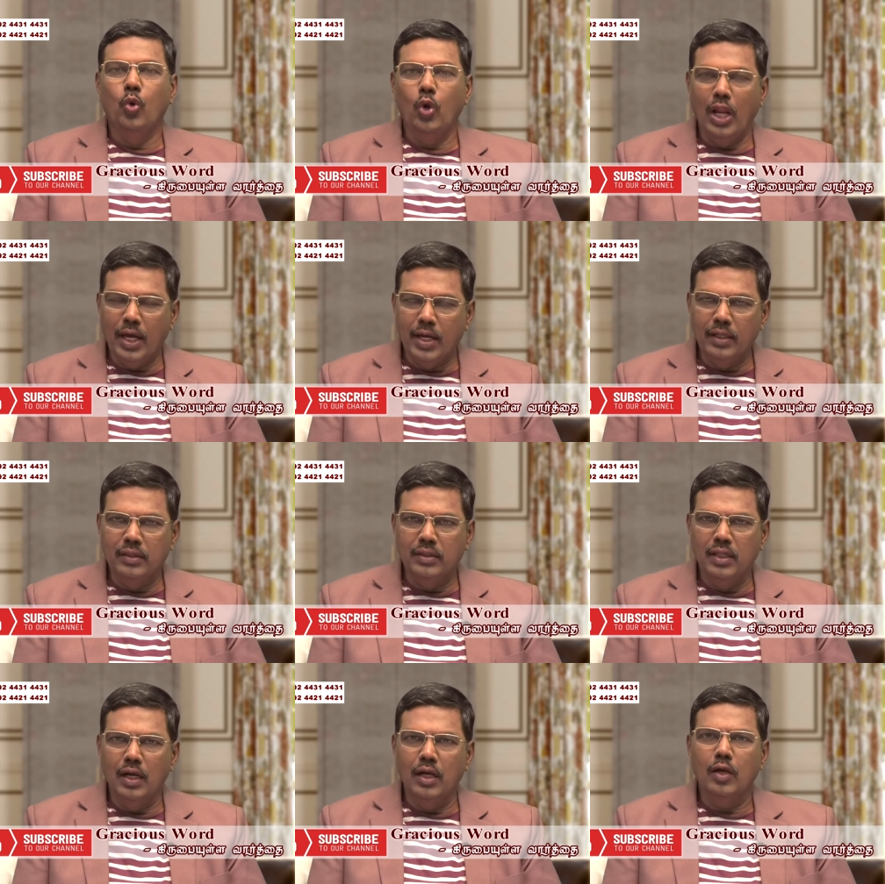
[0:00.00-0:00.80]

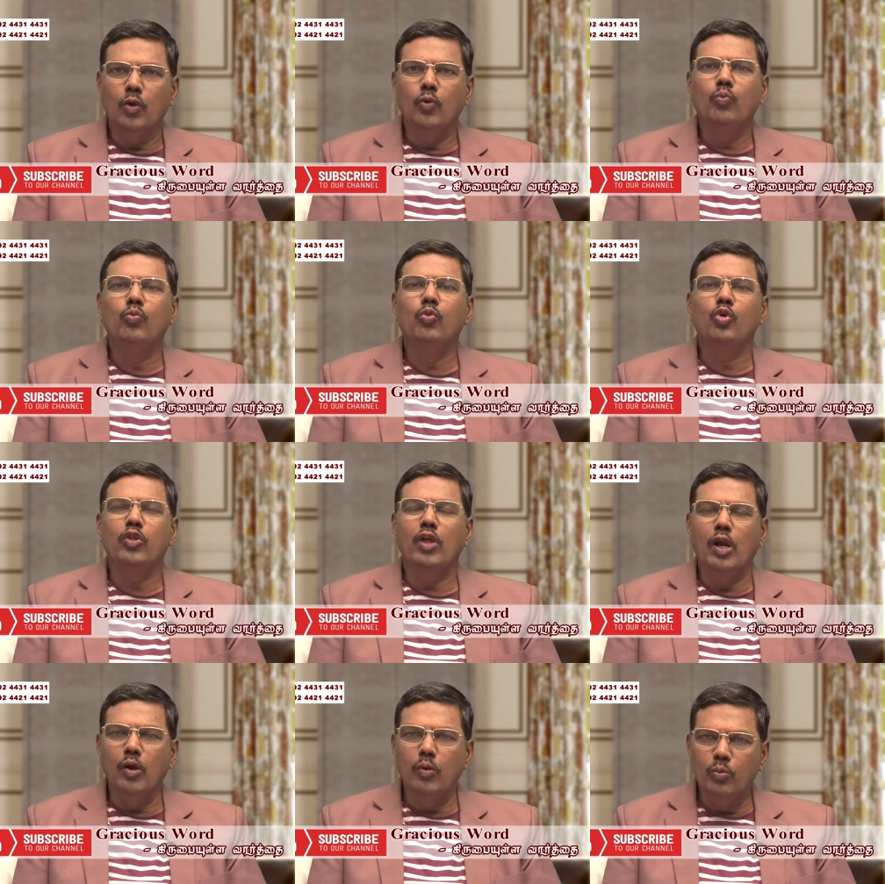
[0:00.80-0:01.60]
உலகத்தில்
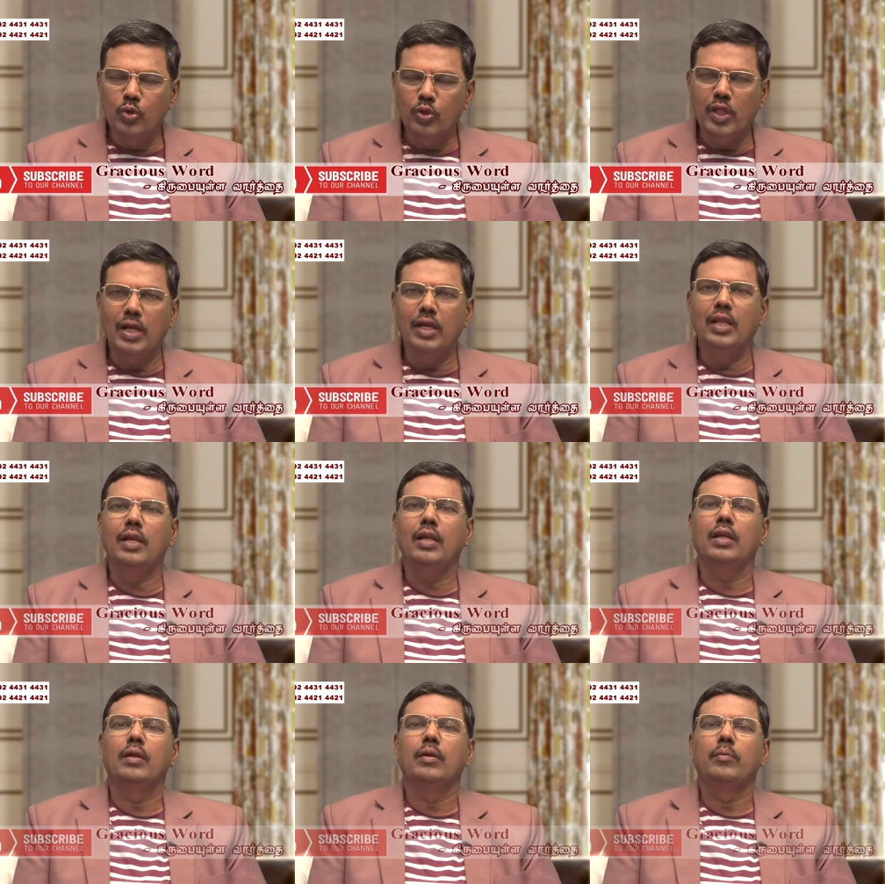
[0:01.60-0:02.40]
முதல்
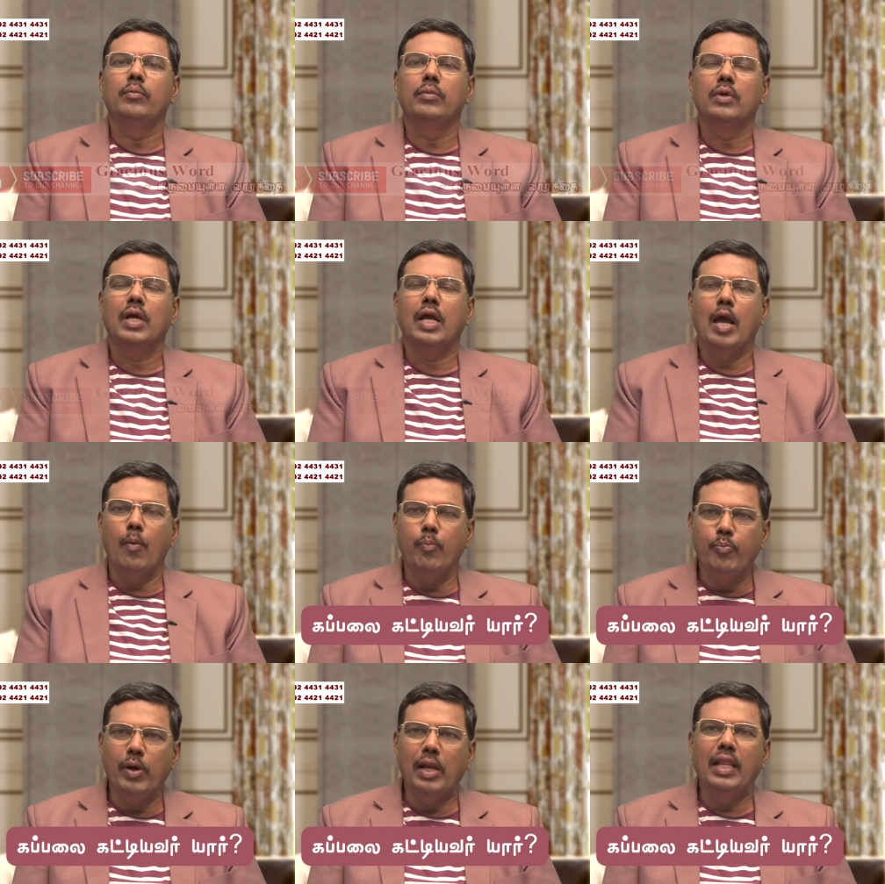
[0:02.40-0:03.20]
முதலில்
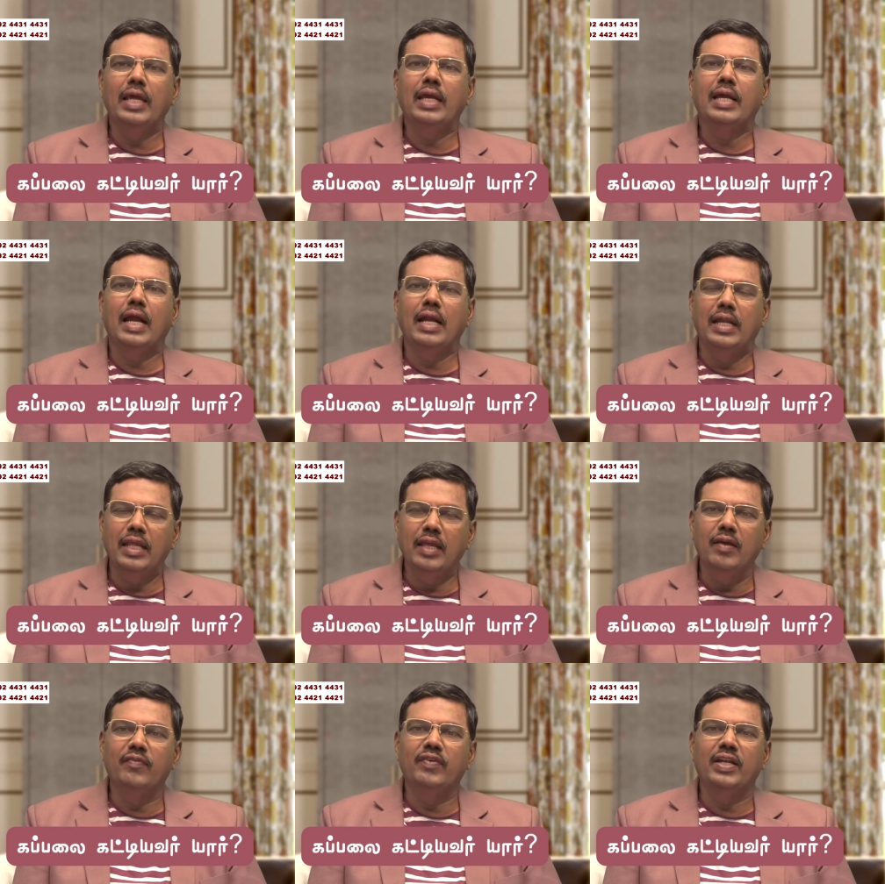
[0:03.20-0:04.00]
கப்பலை
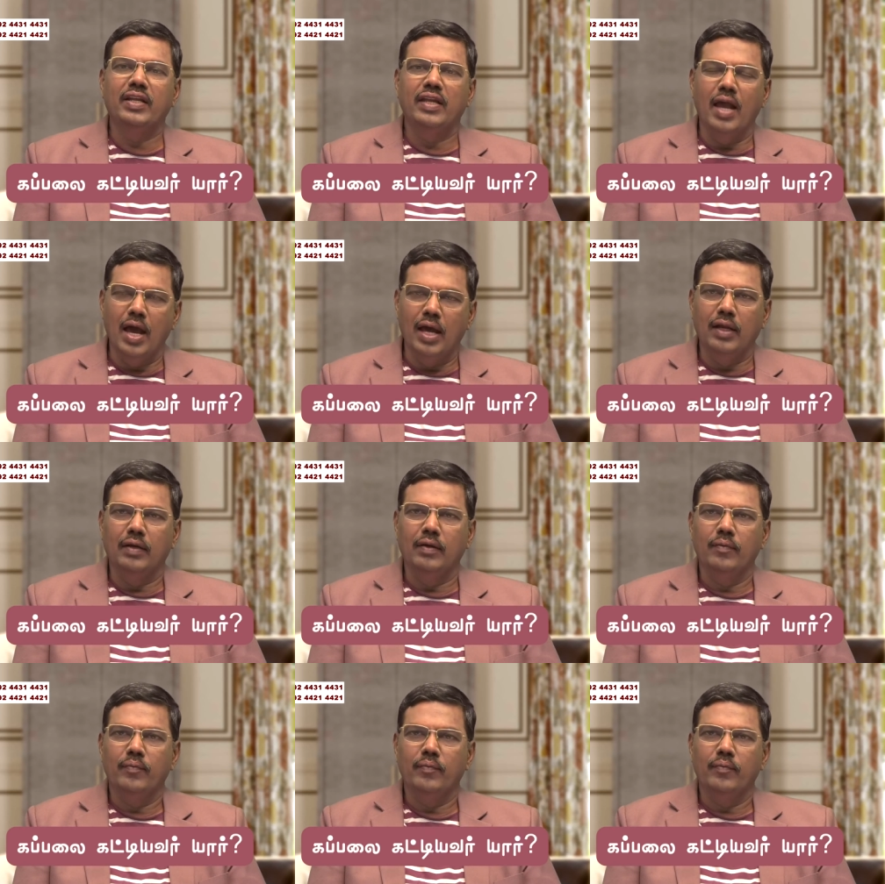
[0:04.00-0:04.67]
கட்டியவர் யார்